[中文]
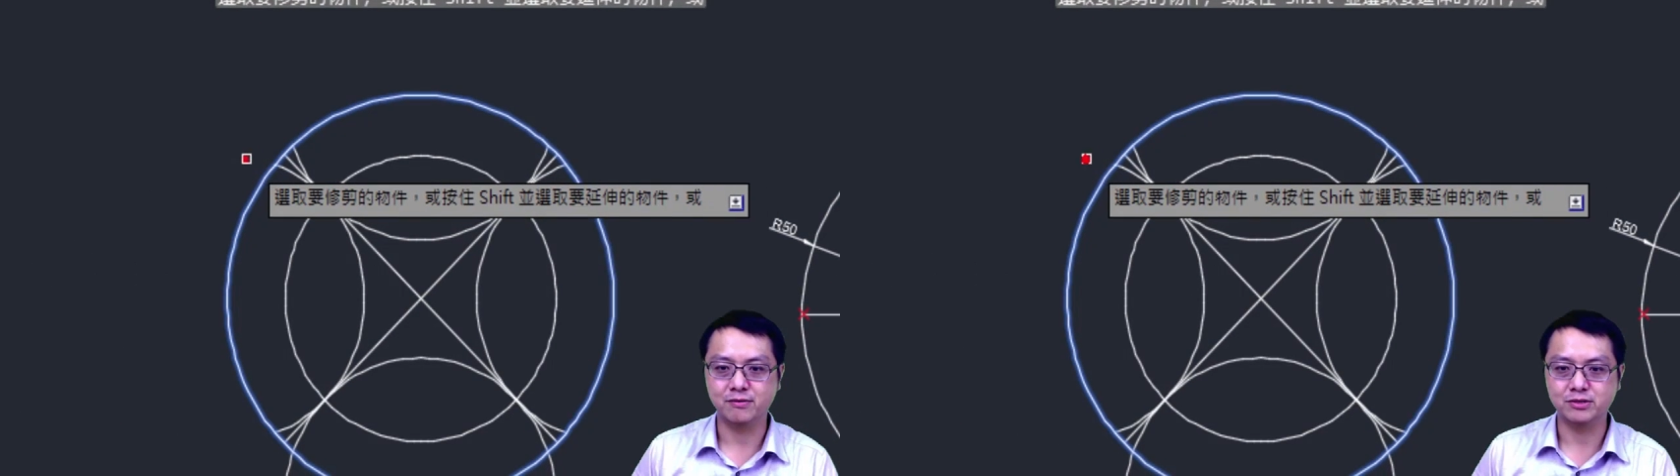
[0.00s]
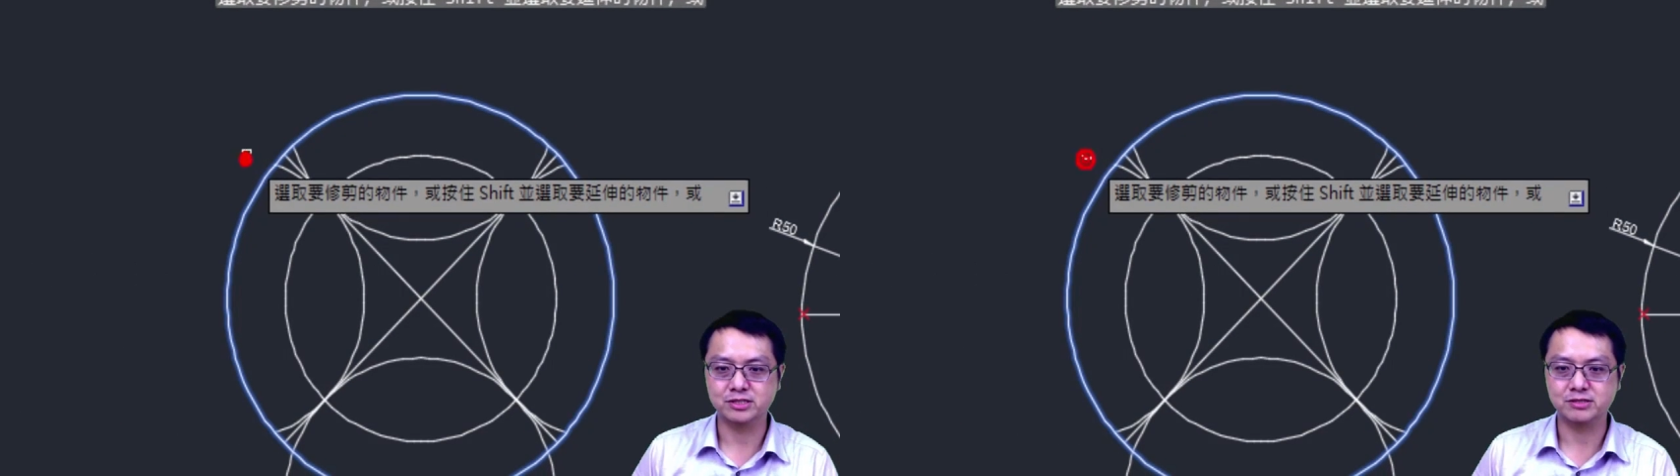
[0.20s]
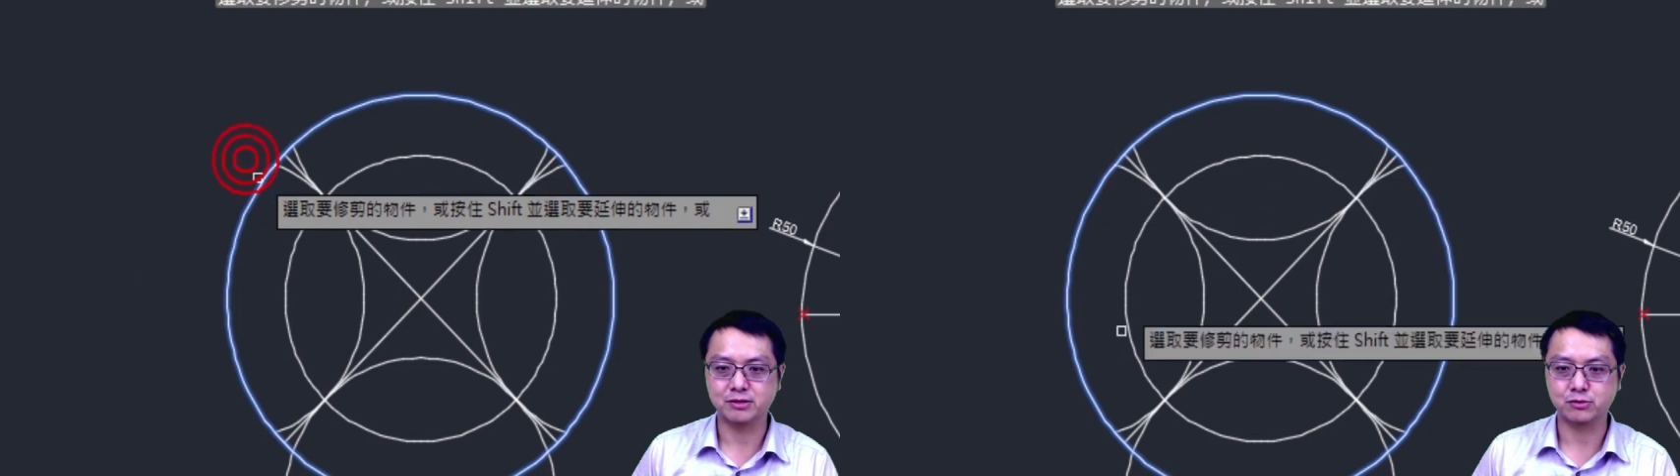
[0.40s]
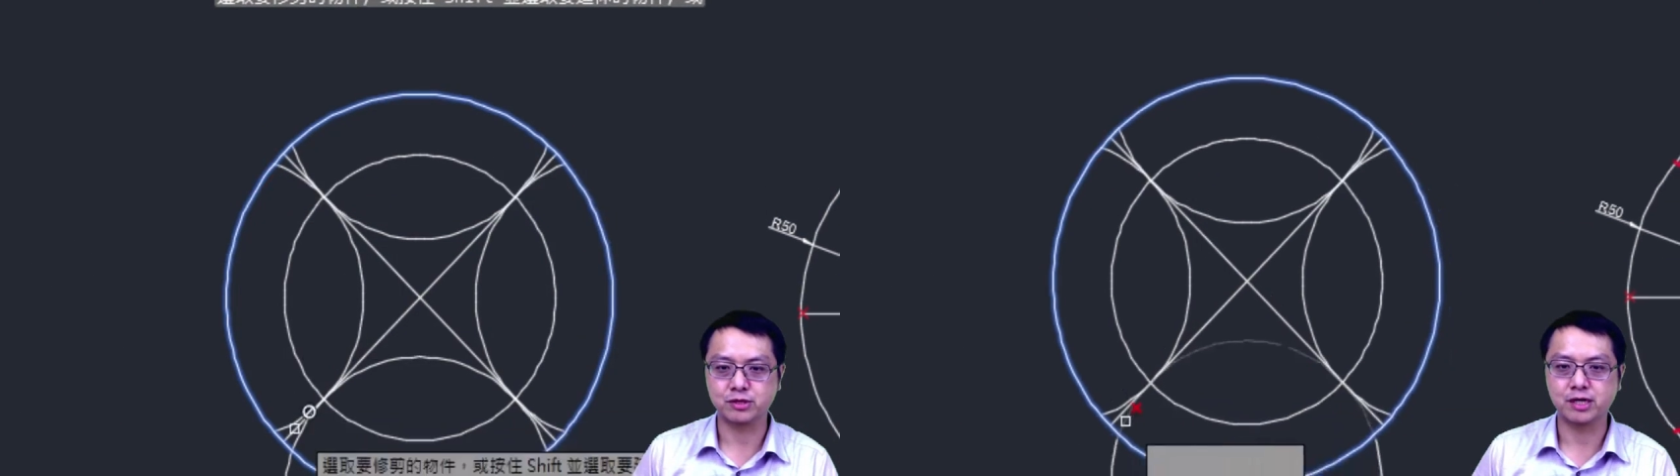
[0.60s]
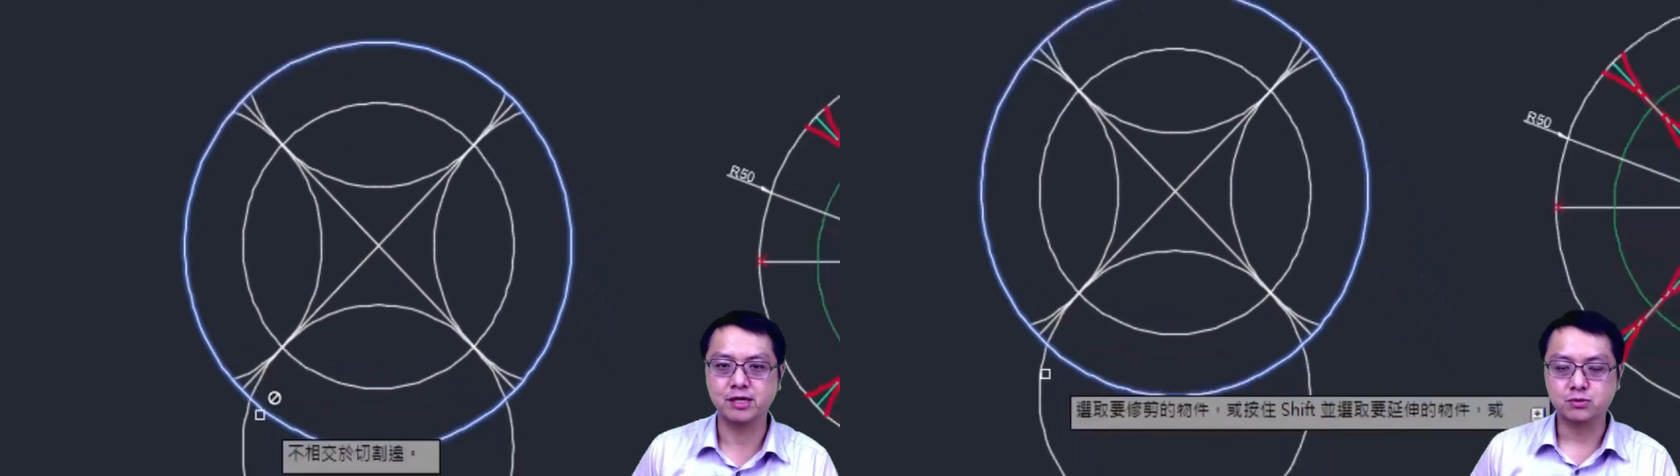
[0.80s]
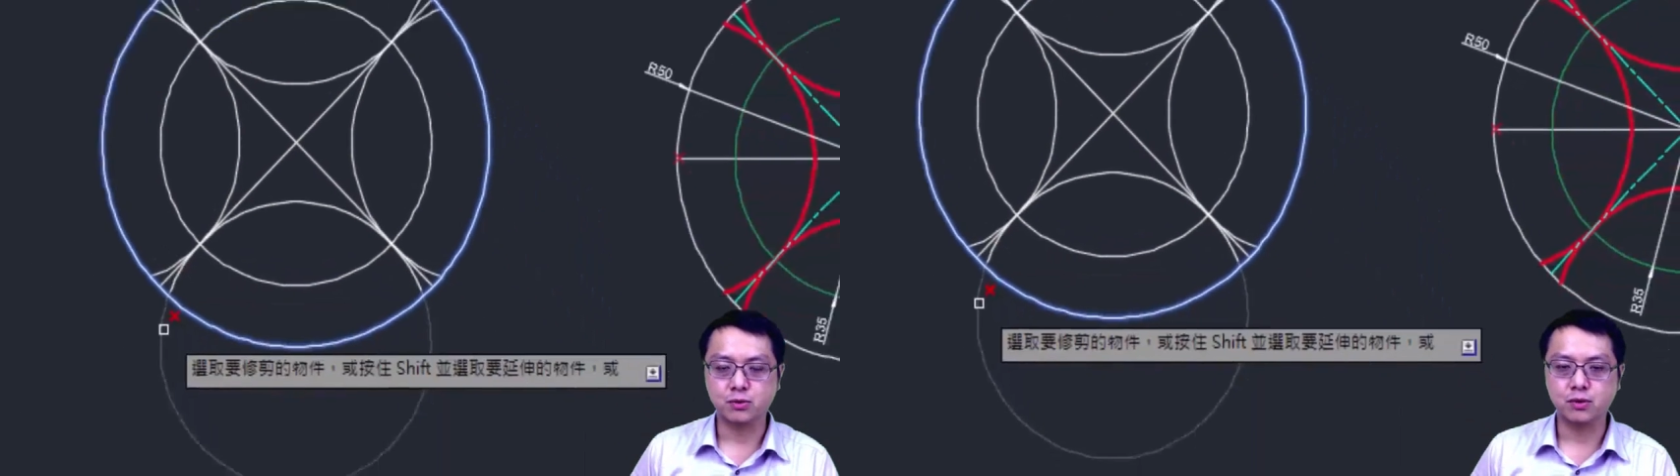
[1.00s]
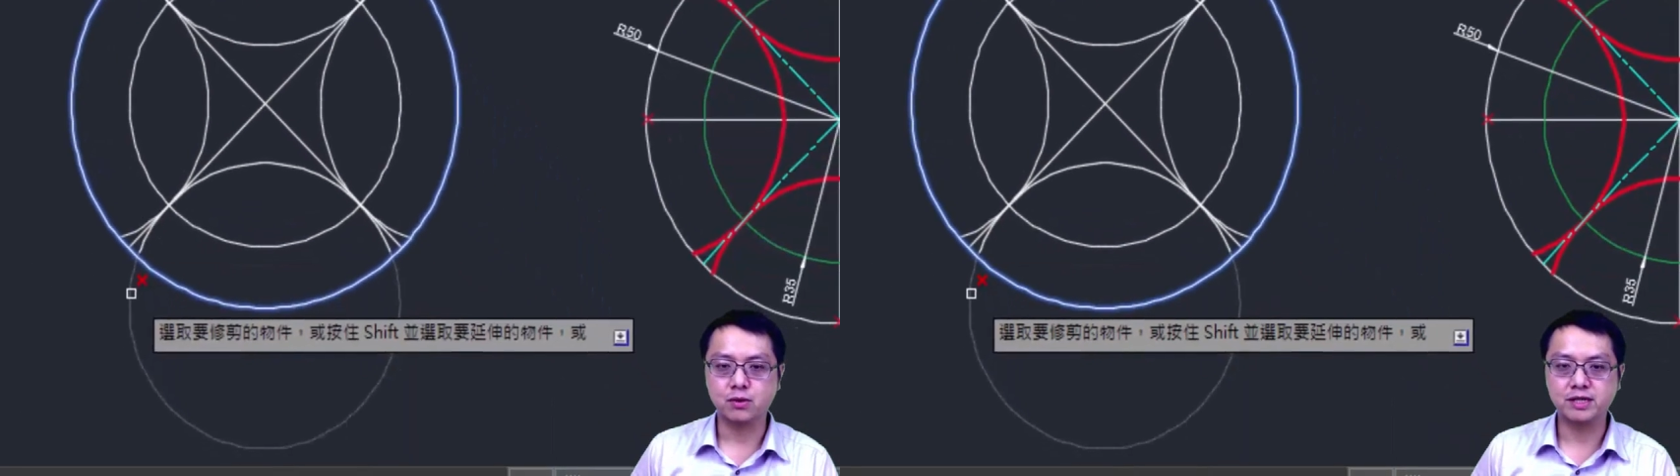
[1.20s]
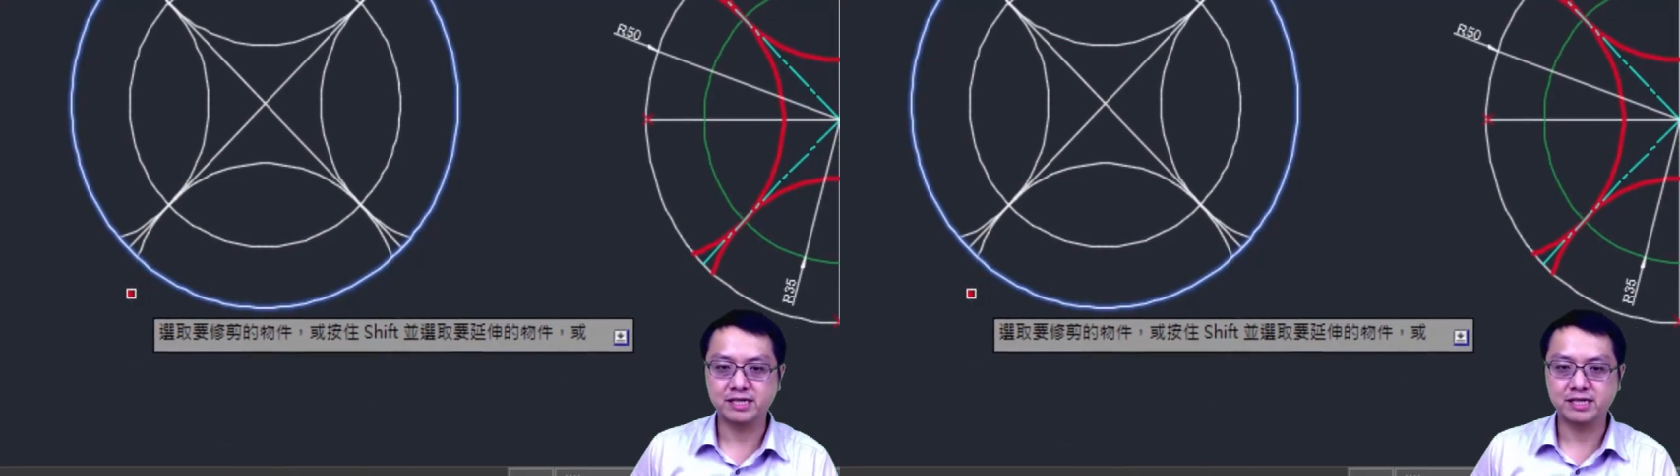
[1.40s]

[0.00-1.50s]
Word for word: 我希望同学多